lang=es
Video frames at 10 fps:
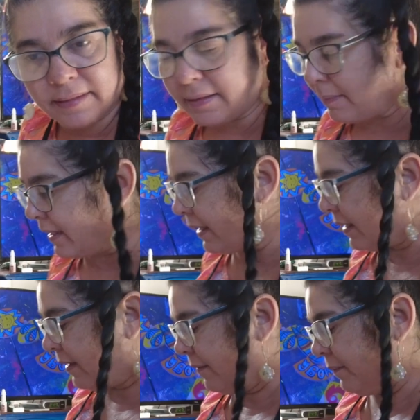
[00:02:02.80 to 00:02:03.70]
de esa
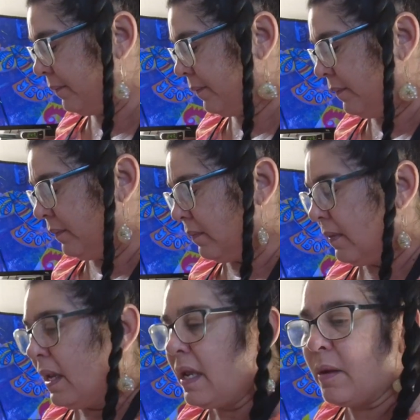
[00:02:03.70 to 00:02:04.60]
manera.
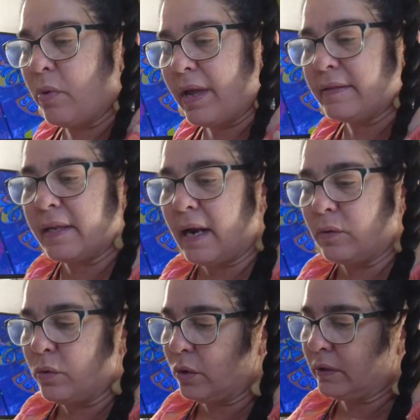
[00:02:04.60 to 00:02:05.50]
Y voy a hacer
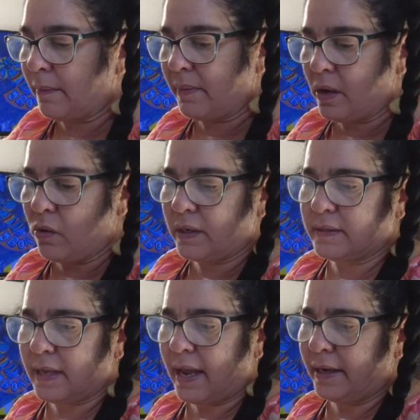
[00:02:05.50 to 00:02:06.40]
algunos también o
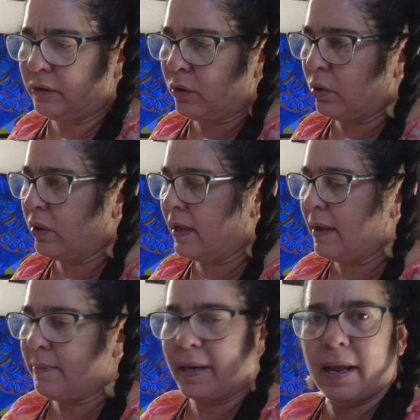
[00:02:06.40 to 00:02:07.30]
quizás esto los
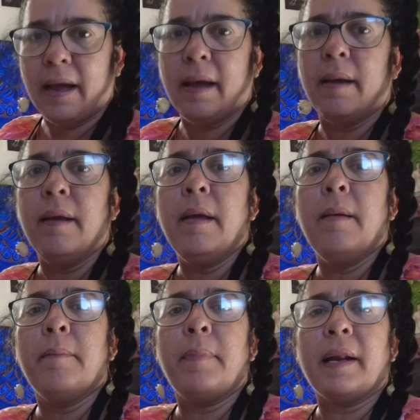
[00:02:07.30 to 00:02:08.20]
deje para,
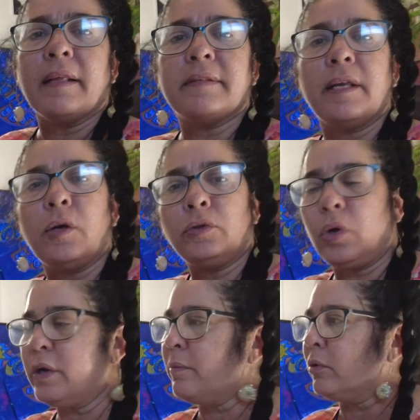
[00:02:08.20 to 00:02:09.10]
para hacer
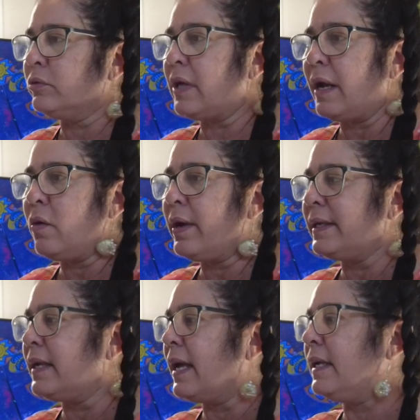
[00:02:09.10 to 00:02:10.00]
otros y montarlos
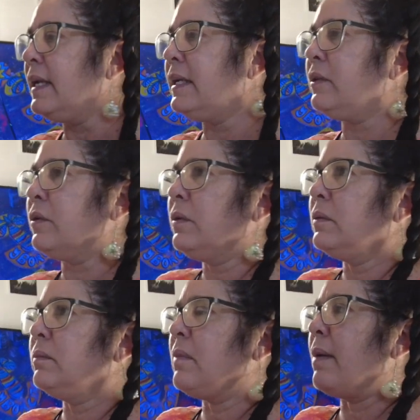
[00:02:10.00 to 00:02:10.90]
en nailito.
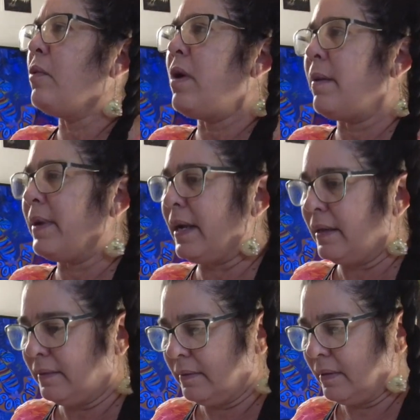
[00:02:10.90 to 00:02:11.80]
Vamos a
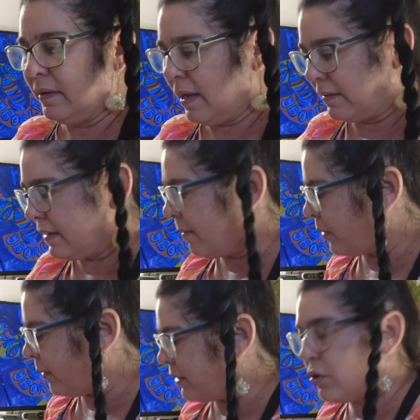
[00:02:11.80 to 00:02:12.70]
ver. Y así
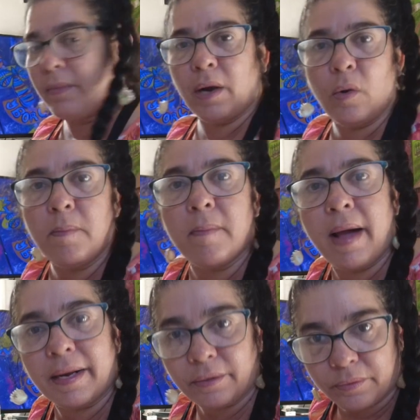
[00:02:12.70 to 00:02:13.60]
aprovecho más los
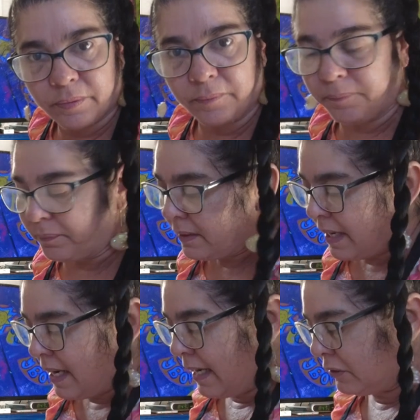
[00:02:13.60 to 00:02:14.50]
marcos.
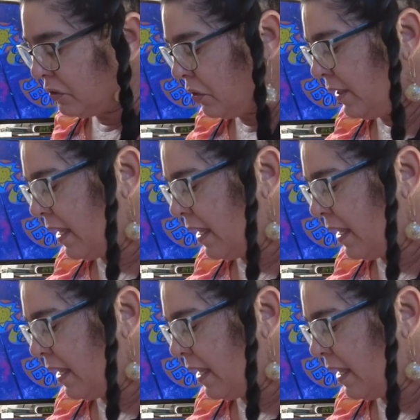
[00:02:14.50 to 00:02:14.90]
Estas son